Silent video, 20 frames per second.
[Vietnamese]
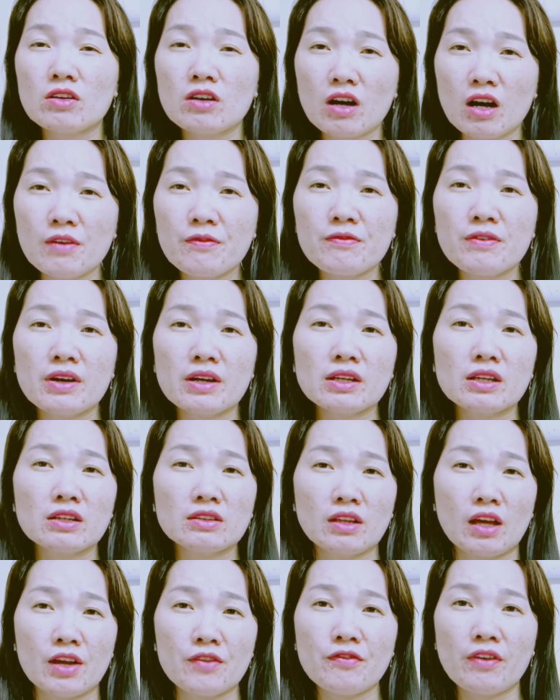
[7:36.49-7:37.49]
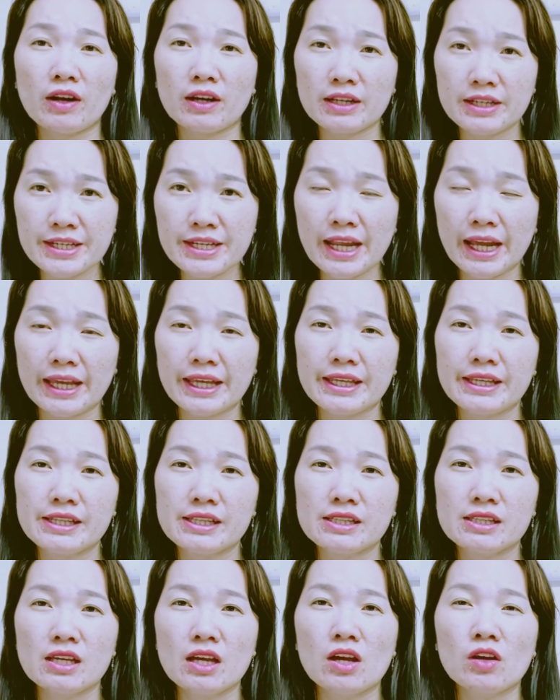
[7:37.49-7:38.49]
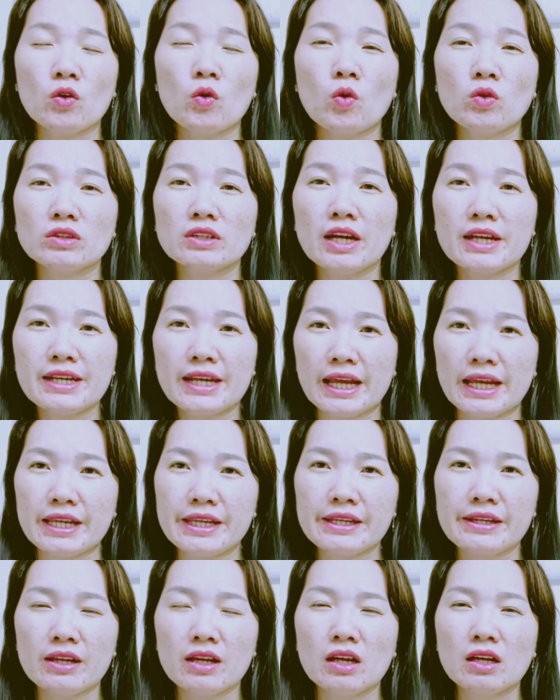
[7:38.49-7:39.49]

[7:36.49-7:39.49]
khớp với cơ thể vật lý này cuộc đời này